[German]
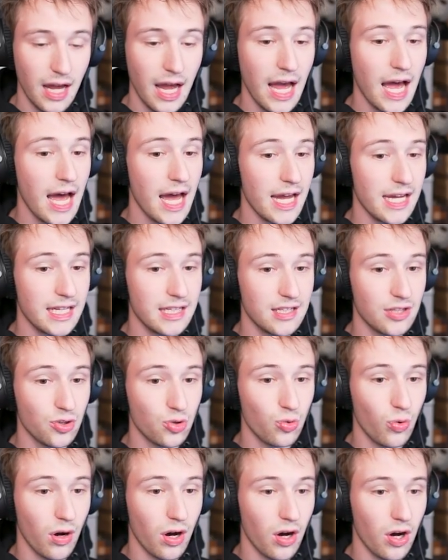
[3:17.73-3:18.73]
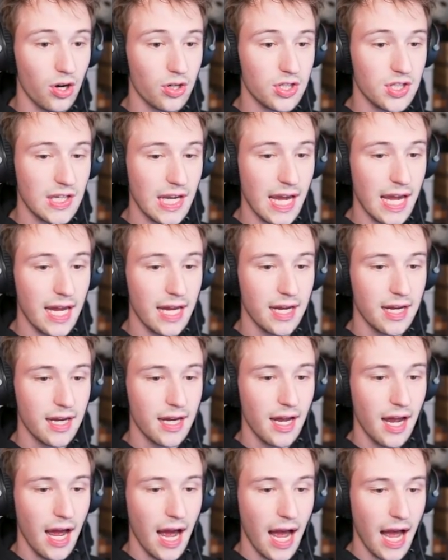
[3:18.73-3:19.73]
Einen nur. Okay.
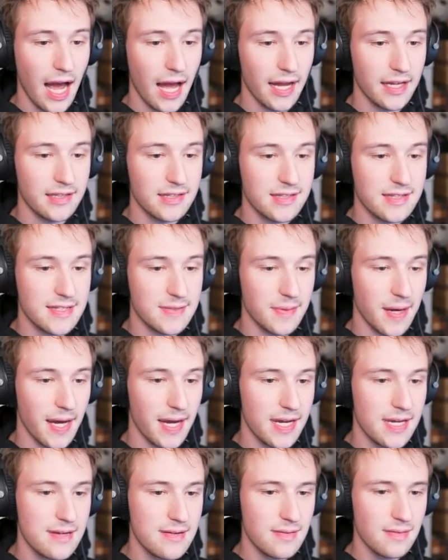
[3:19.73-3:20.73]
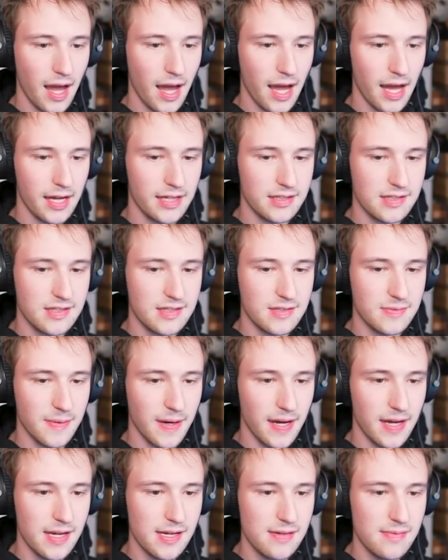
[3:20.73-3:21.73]
Eins, zwei, eins,
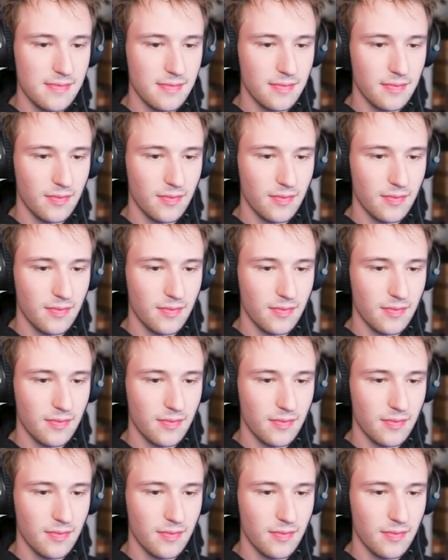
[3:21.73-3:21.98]
zwei,